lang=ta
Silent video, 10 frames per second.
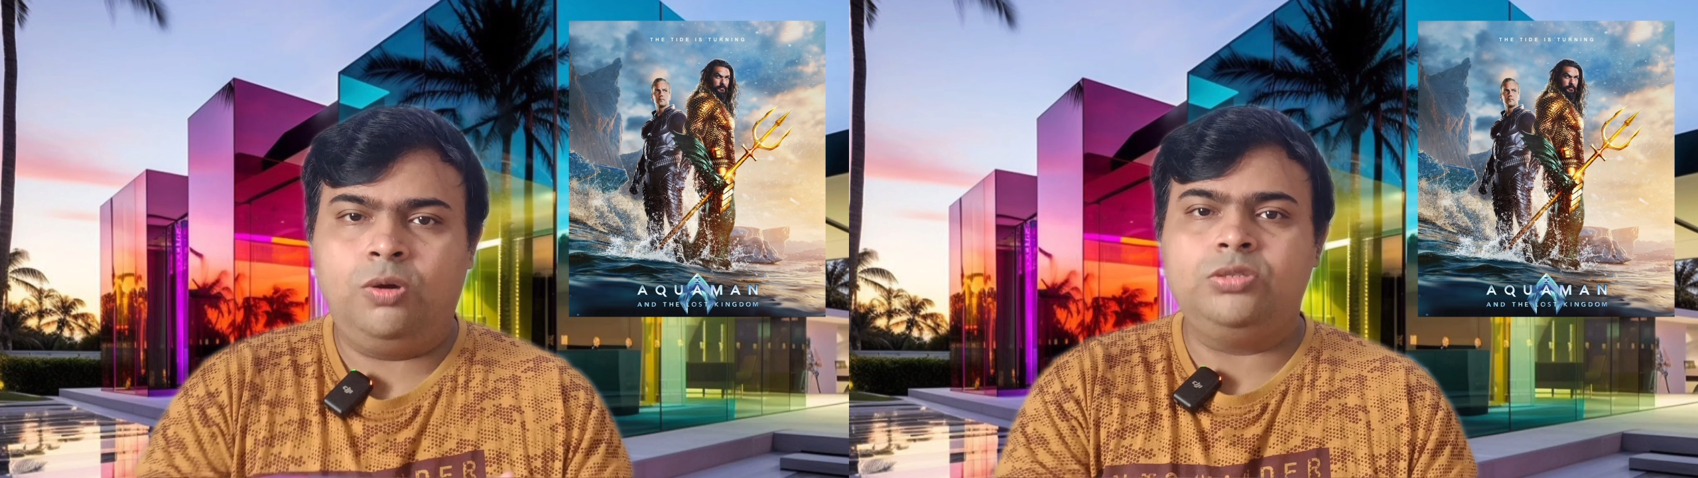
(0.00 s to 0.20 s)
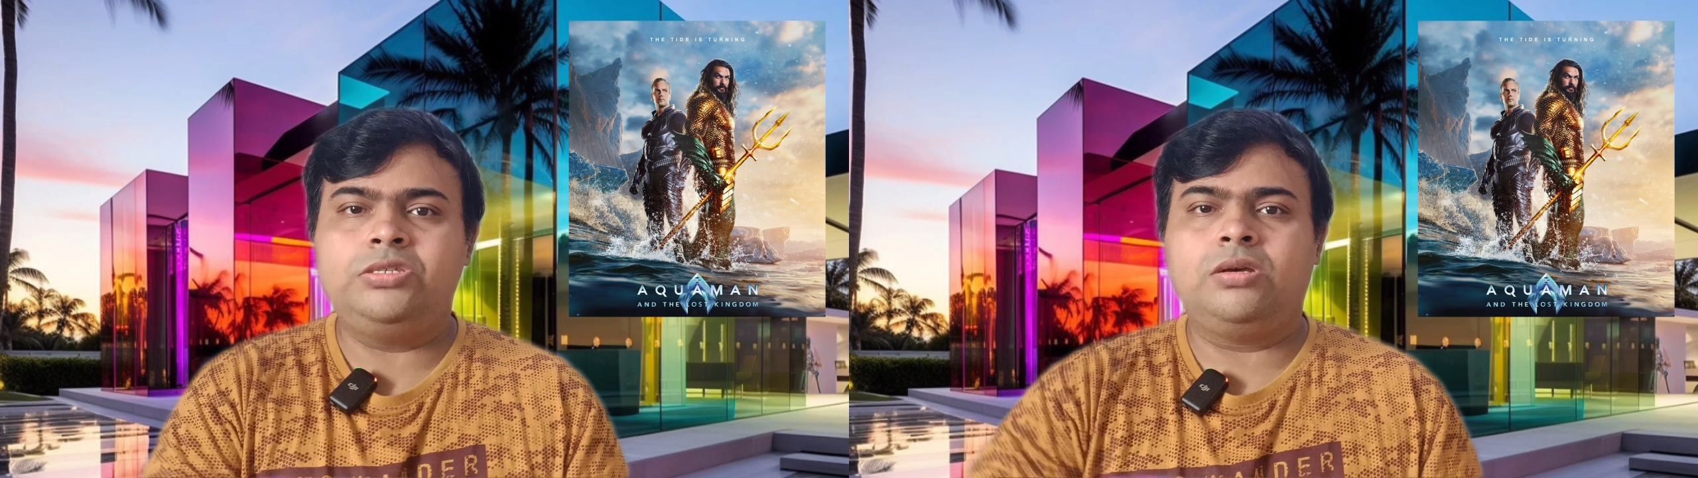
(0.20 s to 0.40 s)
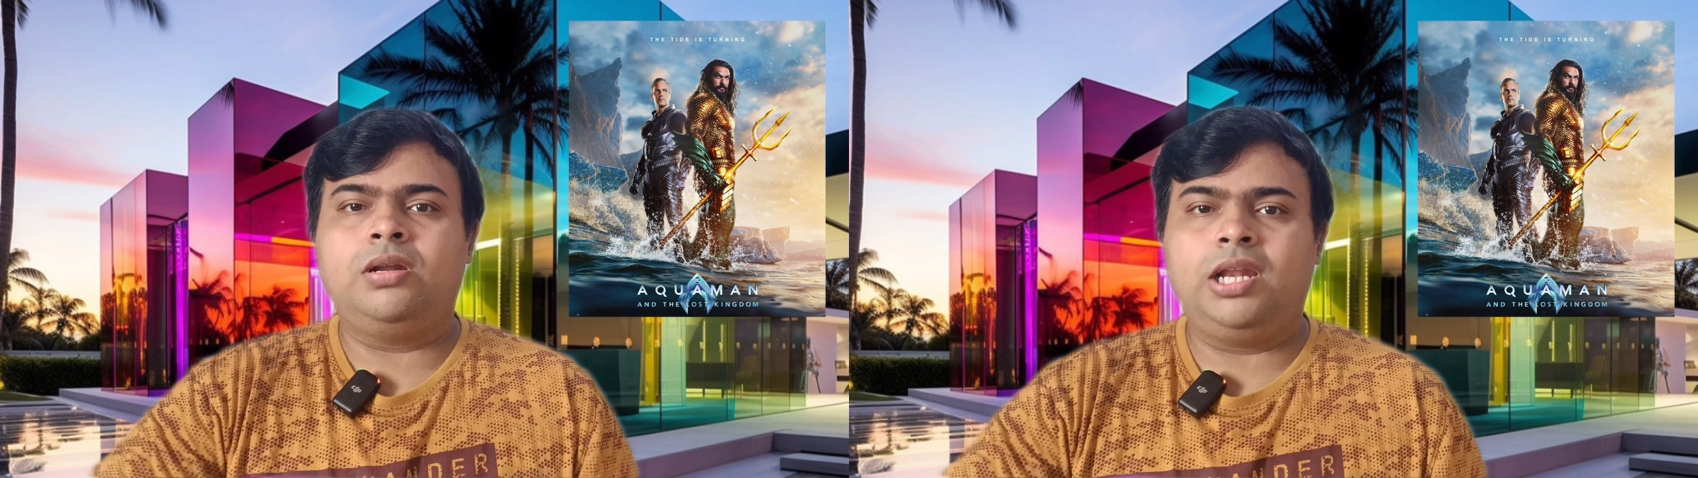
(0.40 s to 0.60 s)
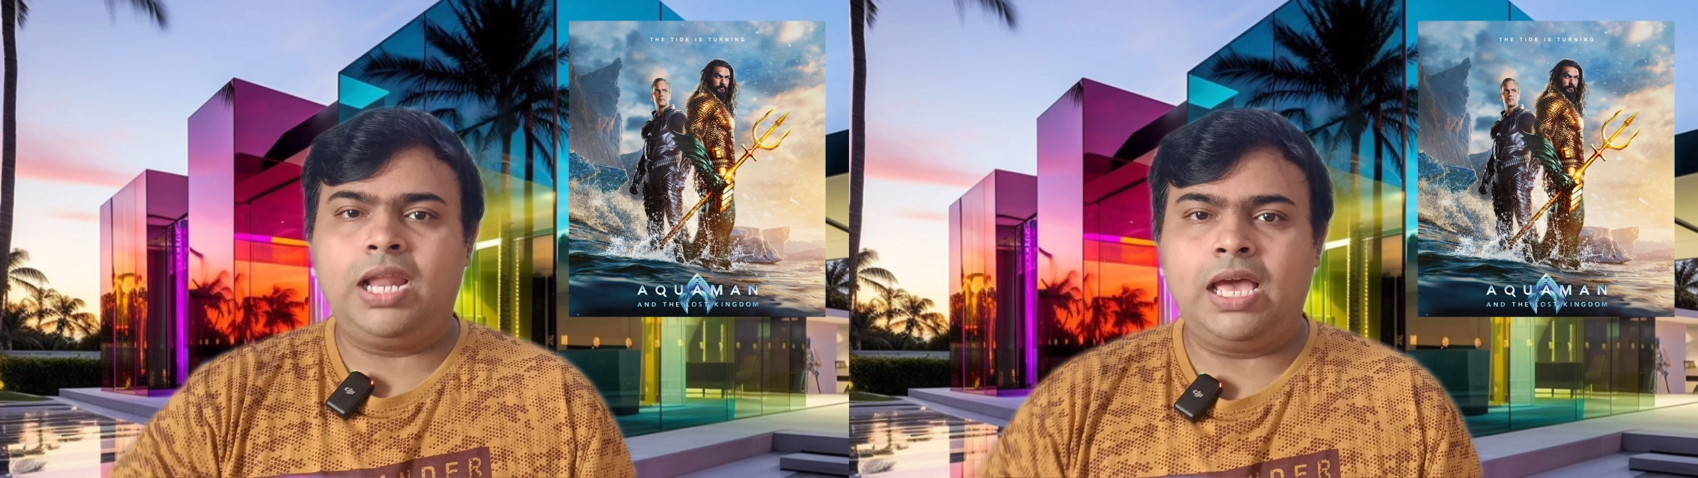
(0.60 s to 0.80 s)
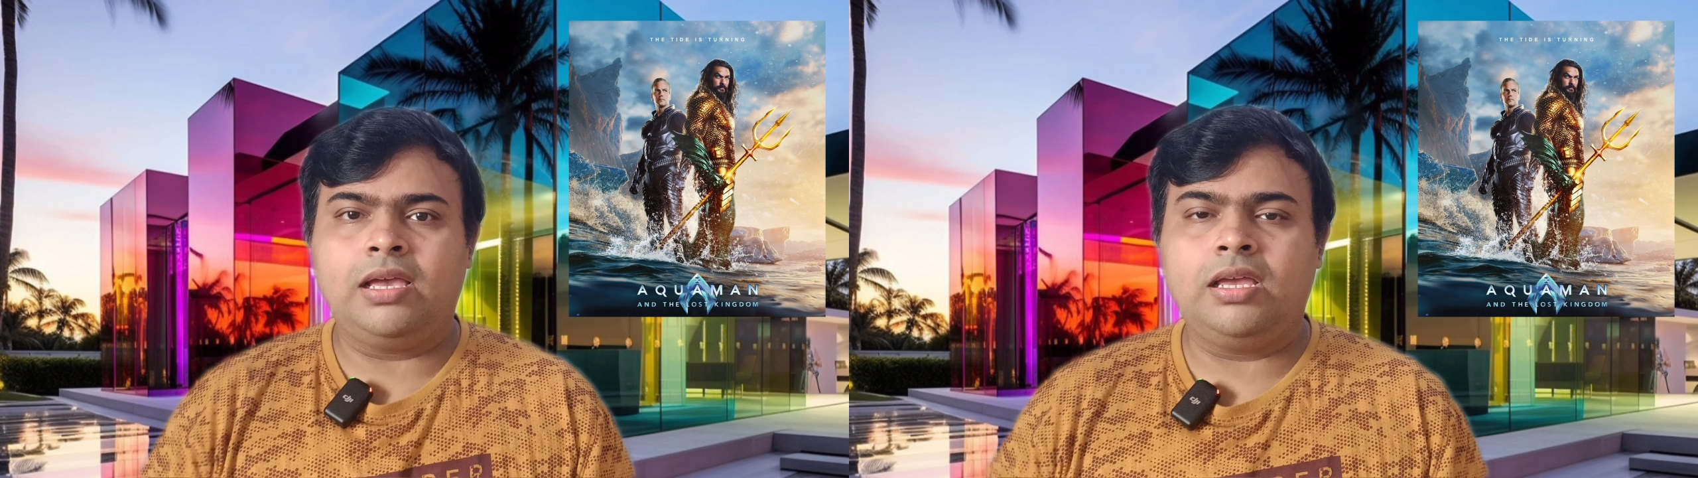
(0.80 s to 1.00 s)
கொஞ்சம் கூட
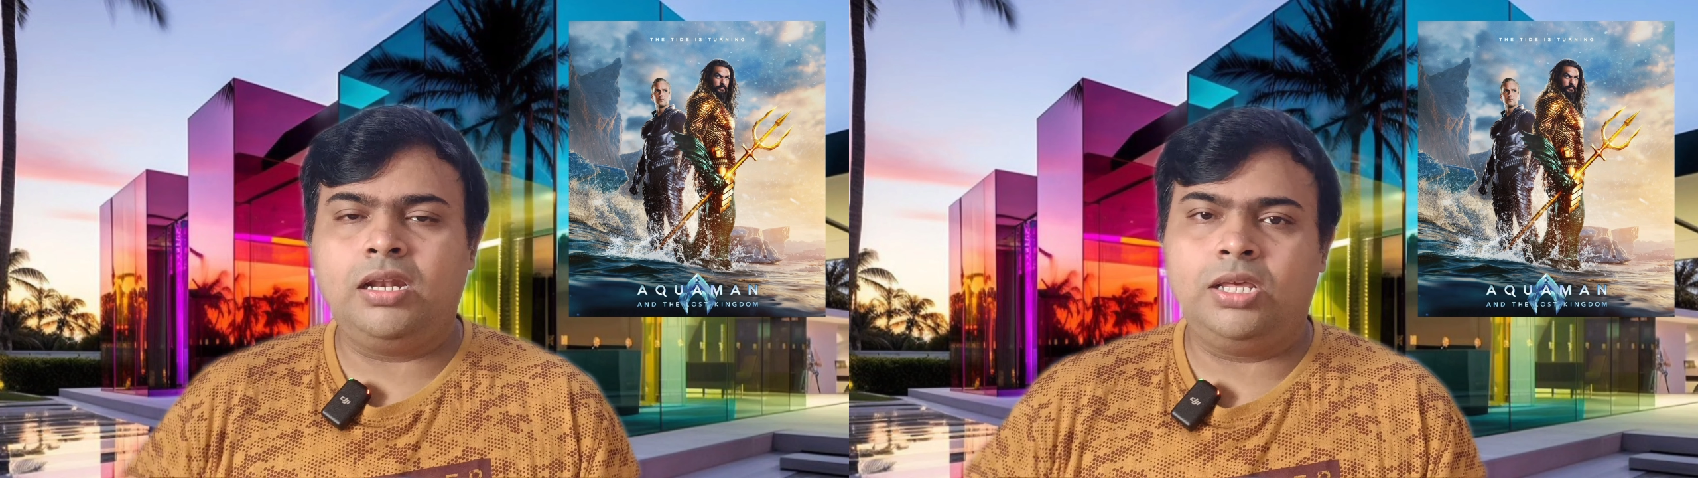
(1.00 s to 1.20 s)
லேகே